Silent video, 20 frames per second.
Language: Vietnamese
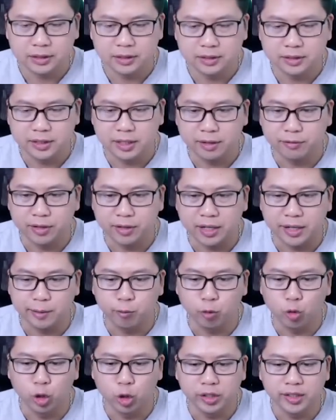xem pha này
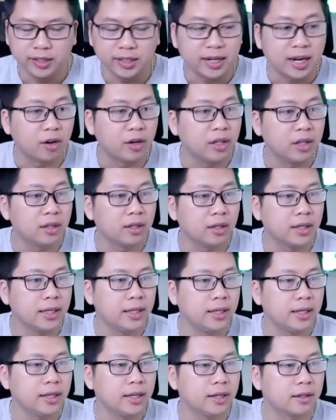muối như thế nào đến từ
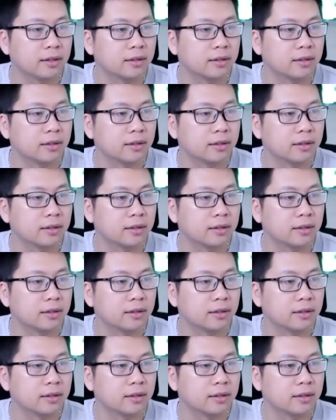kit nhá